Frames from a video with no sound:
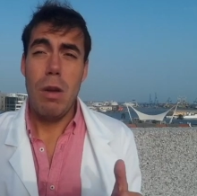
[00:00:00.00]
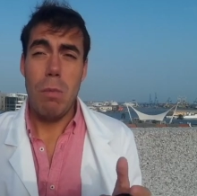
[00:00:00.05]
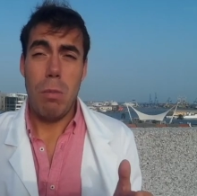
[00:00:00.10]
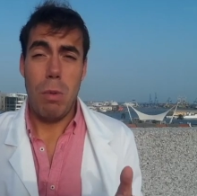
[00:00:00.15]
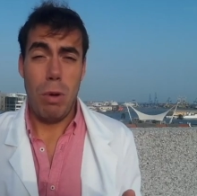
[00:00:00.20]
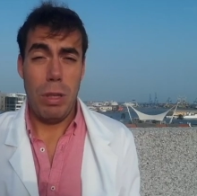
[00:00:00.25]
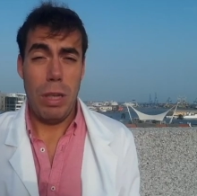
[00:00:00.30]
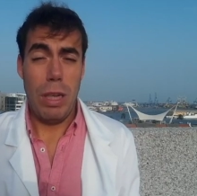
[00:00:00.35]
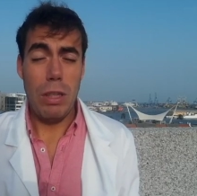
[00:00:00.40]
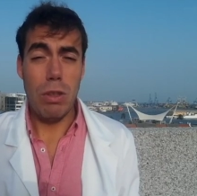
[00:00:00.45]

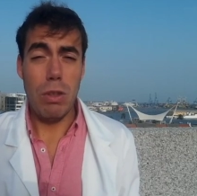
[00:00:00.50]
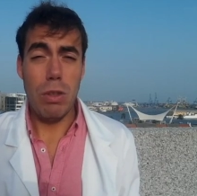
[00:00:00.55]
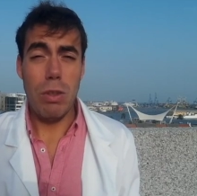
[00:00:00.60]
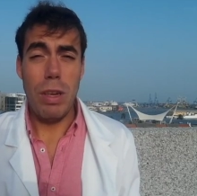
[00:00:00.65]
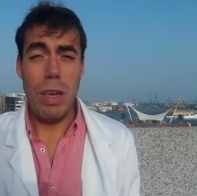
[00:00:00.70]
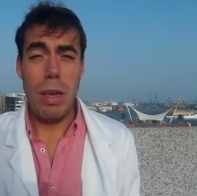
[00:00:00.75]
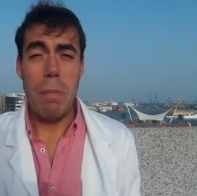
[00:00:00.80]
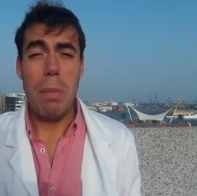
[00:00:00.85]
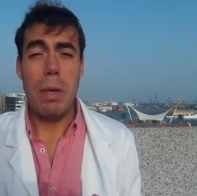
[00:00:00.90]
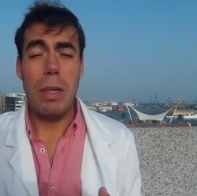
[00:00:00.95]
Por lo tanto,
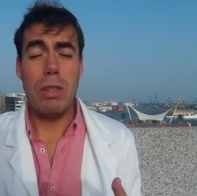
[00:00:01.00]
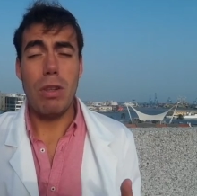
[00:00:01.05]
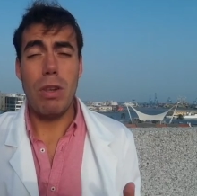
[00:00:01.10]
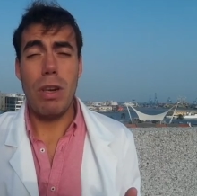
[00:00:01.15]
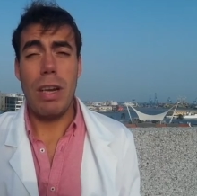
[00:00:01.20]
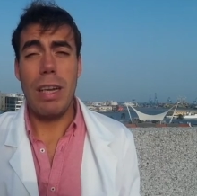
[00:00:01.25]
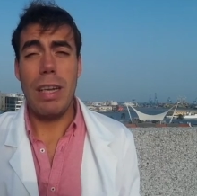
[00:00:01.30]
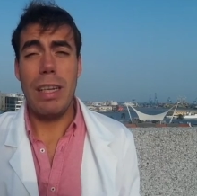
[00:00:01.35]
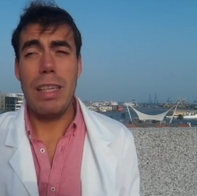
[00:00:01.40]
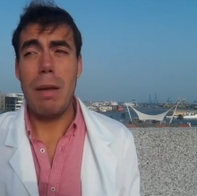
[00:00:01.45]
en
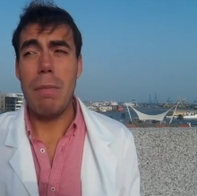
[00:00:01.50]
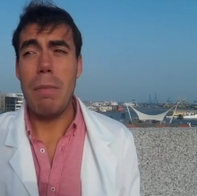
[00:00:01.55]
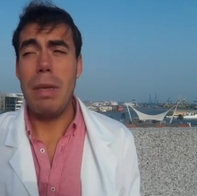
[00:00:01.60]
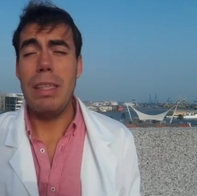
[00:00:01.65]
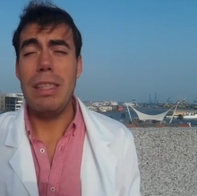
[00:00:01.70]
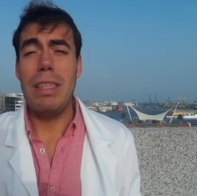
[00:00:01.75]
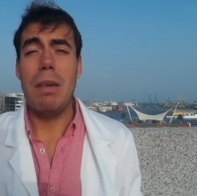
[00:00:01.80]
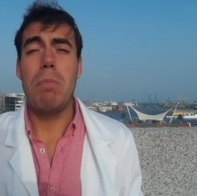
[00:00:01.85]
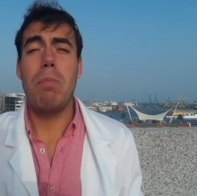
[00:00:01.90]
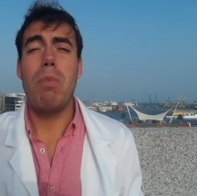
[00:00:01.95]
personas que también
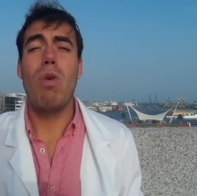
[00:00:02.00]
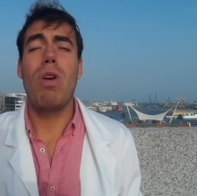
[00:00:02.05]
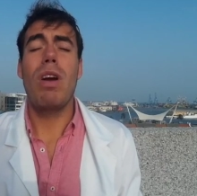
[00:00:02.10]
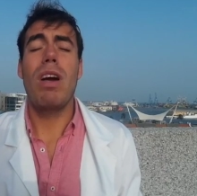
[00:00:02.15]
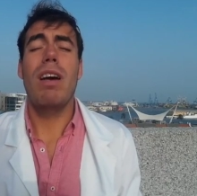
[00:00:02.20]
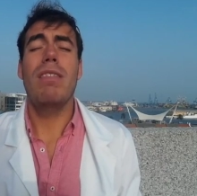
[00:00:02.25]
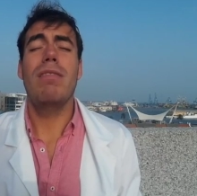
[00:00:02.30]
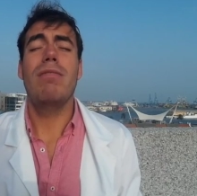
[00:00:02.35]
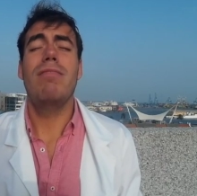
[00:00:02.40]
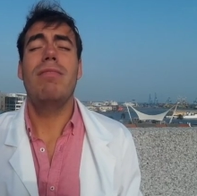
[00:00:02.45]
se
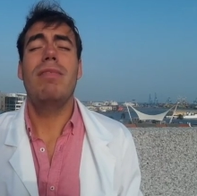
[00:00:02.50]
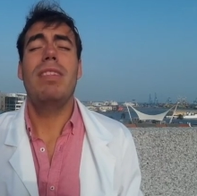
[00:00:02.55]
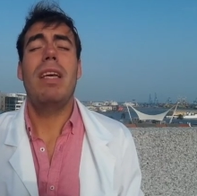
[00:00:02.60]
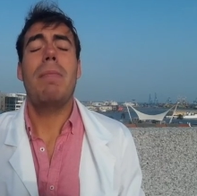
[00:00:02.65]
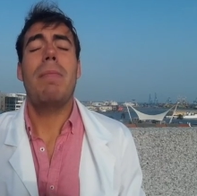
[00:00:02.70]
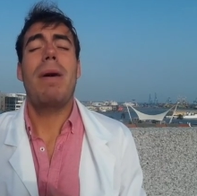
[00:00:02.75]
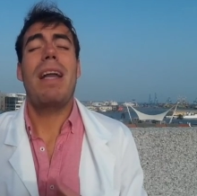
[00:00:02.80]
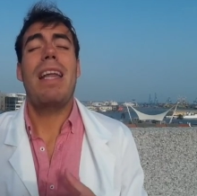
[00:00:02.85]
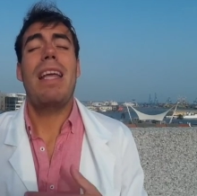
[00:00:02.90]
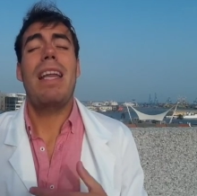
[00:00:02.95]
expongan de
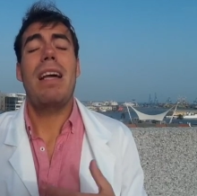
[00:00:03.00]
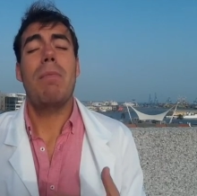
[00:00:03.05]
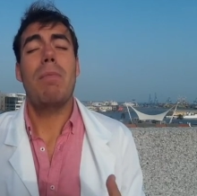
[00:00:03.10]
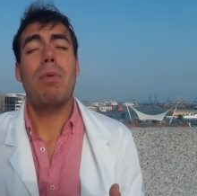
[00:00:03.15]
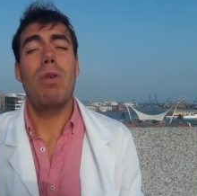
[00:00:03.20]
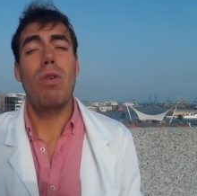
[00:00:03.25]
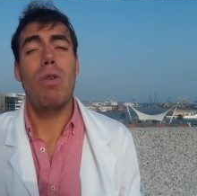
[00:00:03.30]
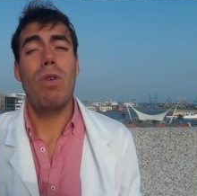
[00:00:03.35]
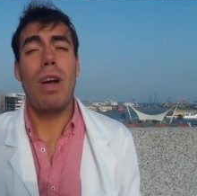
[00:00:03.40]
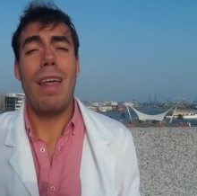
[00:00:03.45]
manera
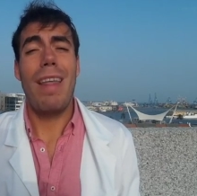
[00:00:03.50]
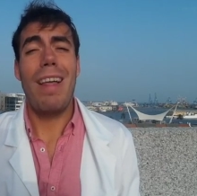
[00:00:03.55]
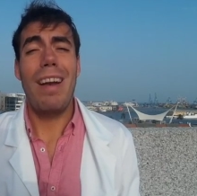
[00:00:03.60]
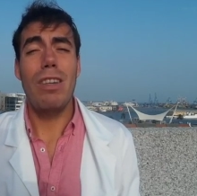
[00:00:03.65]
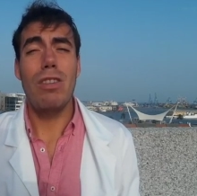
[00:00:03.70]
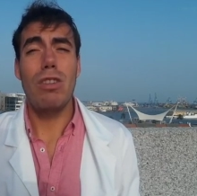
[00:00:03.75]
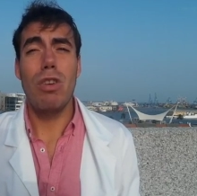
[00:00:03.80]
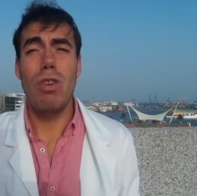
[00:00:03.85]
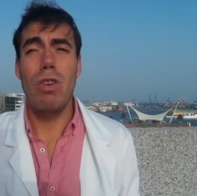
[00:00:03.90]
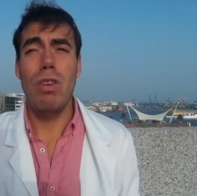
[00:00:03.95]
prolongada
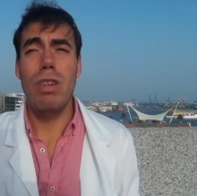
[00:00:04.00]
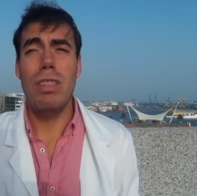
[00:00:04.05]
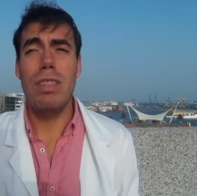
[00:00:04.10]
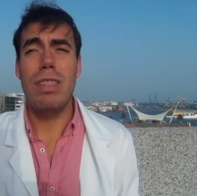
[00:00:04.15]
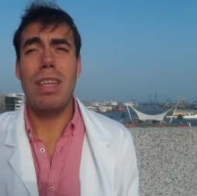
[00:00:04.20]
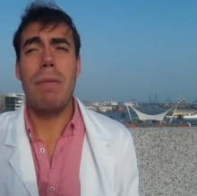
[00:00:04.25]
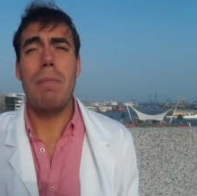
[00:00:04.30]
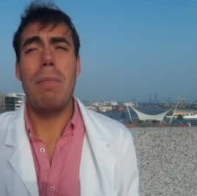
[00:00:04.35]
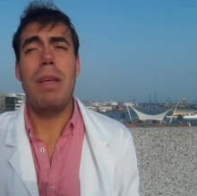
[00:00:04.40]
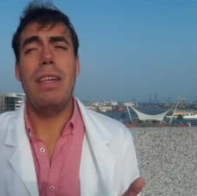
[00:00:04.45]
al sol,
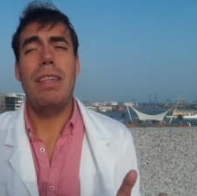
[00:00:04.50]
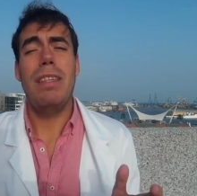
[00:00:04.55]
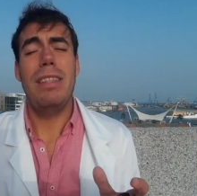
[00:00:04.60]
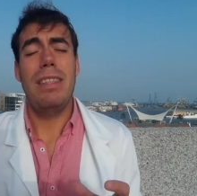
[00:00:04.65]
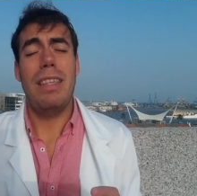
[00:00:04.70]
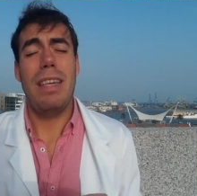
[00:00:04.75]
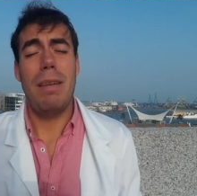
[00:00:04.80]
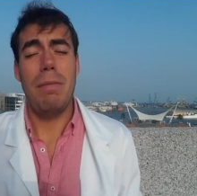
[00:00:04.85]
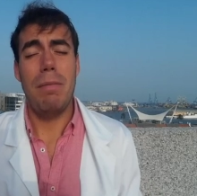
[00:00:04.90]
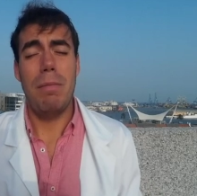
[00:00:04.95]
también
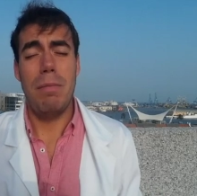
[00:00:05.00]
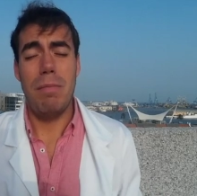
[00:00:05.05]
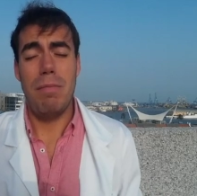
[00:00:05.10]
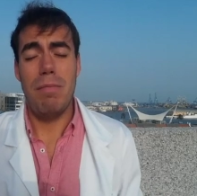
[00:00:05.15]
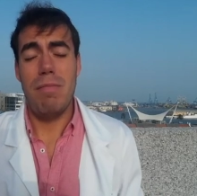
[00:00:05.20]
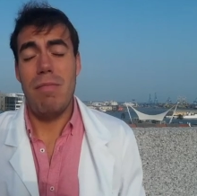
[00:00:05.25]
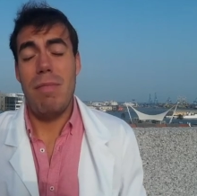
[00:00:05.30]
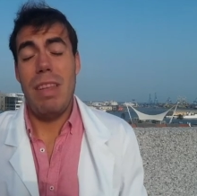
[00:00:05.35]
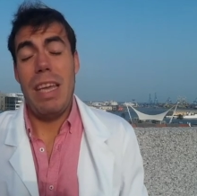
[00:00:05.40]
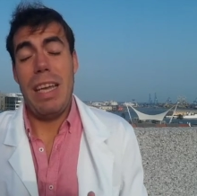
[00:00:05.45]
se han
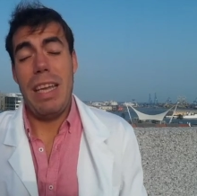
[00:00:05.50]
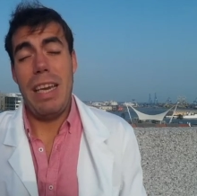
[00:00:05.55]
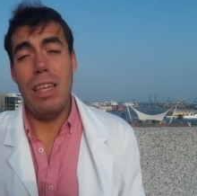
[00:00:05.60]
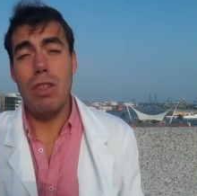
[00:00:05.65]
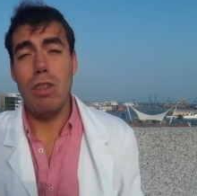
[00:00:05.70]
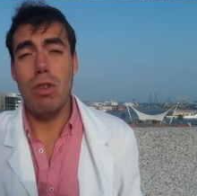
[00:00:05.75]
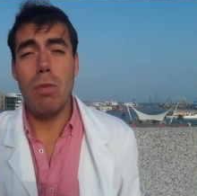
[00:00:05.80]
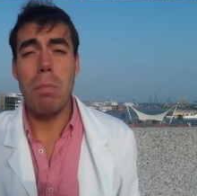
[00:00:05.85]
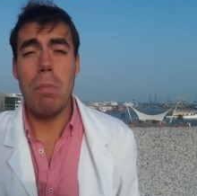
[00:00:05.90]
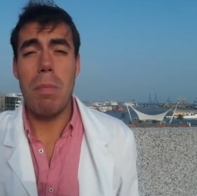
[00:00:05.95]

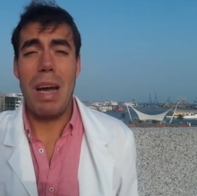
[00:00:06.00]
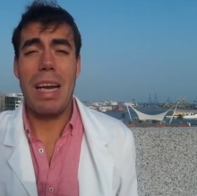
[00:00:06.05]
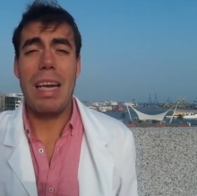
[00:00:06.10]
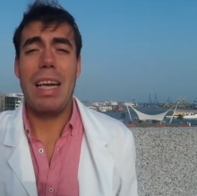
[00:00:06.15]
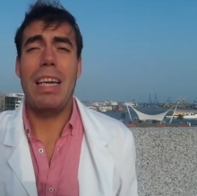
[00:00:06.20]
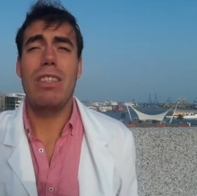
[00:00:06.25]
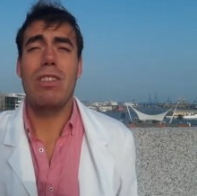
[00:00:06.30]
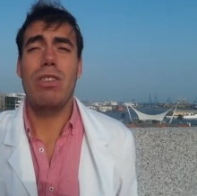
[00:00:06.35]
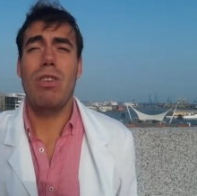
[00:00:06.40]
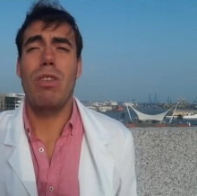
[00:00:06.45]
descrito más
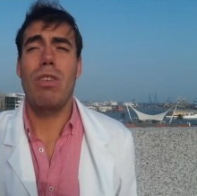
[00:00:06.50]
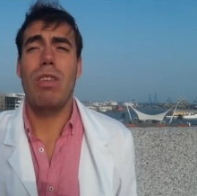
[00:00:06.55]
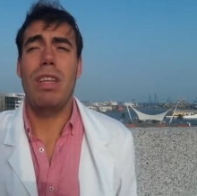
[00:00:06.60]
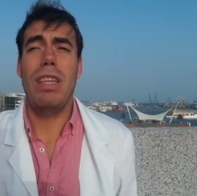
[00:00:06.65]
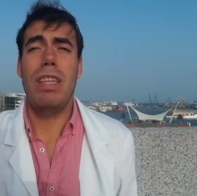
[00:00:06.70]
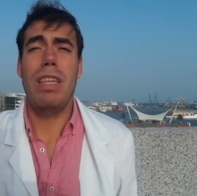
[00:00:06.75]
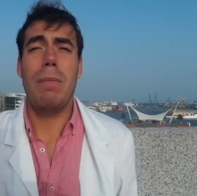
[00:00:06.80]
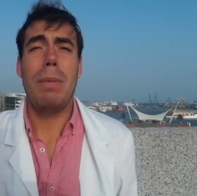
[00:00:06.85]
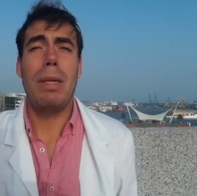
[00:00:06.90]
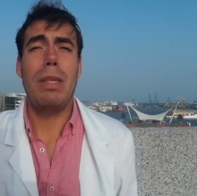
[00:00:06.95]
casos de
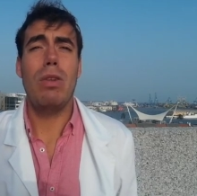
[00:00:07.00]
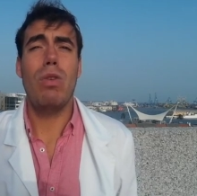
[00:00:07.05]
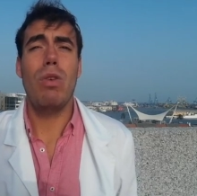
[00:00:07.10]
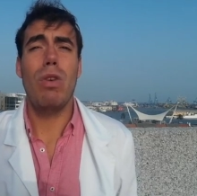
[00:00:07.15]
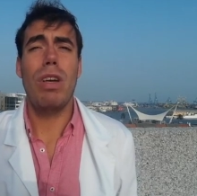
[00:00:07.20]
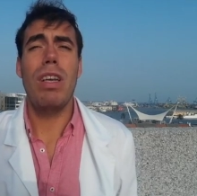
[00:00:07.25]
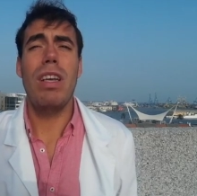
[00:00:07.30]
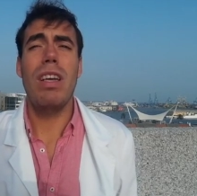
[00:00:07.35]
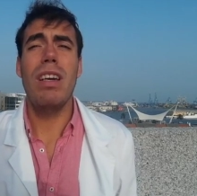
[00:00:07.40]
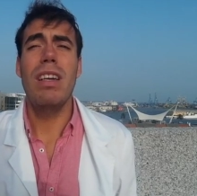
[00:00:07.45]
esta
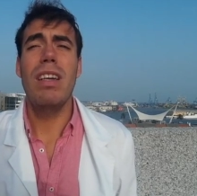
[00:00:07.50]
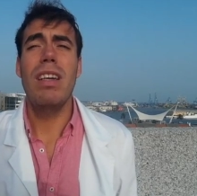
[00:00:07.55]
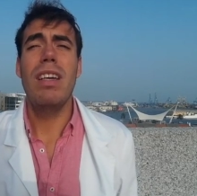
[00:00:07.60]
patología,